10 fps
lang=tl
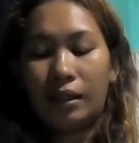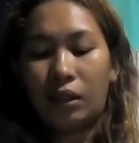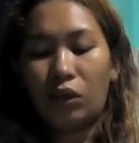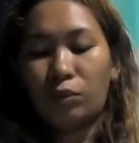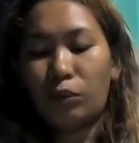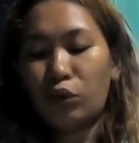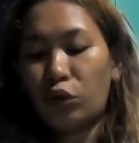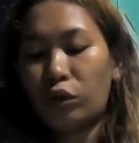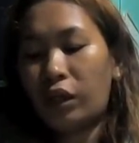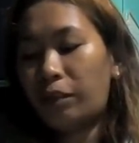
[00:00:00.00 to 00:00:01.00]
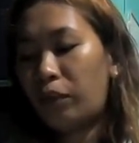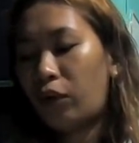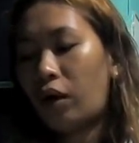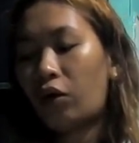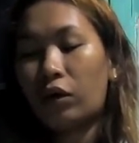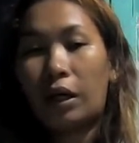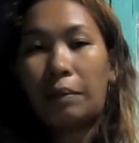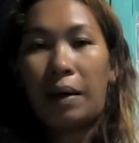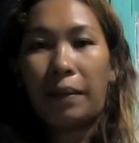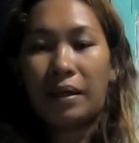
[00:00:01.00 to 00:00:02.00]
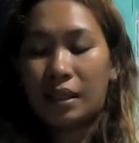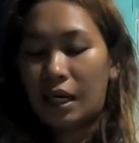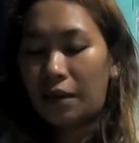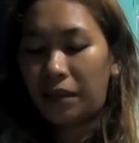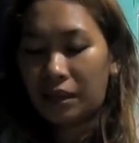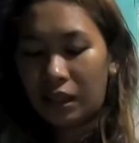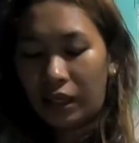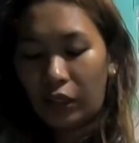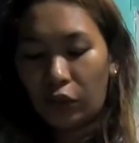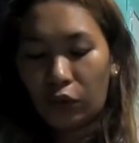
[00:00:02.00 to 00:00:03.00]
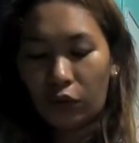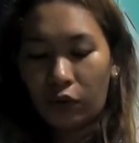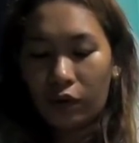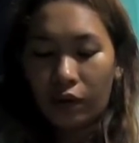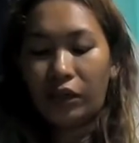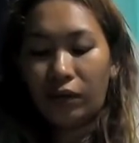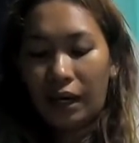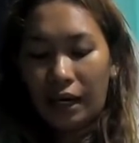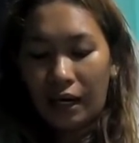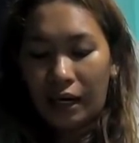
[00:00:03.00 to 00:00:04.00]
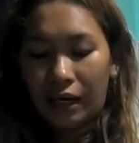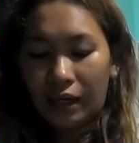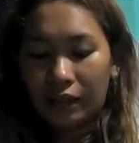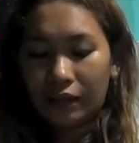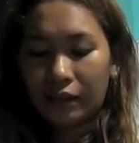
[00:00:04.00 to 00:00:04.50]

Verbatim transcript: Taos puso din po akong nagpapasalamat sa inyo. Inyong lahat.